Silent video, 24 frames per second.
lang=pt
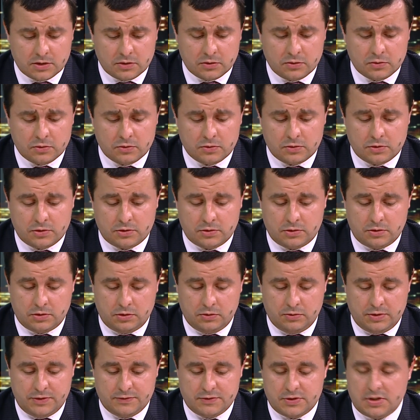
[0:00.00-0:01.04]
do,
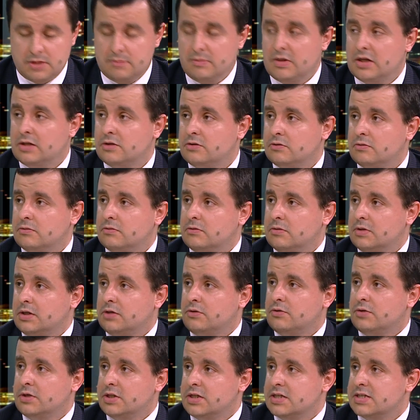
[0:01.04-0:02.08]
eh, do, investimento
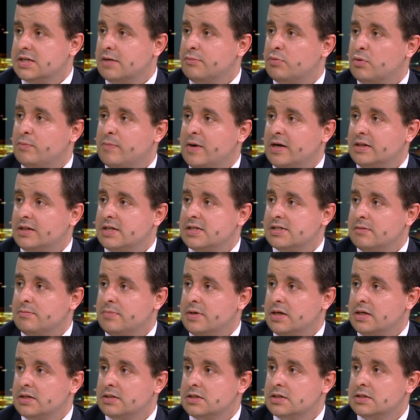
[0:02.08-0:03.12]
a concretizar por parte das
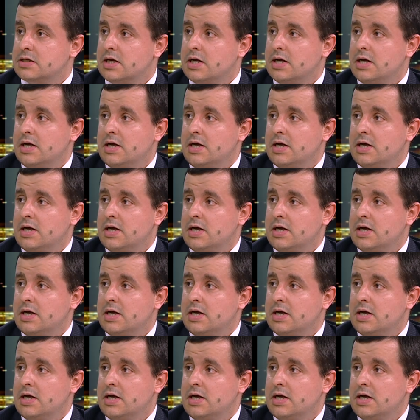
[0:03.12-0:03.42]
empresas.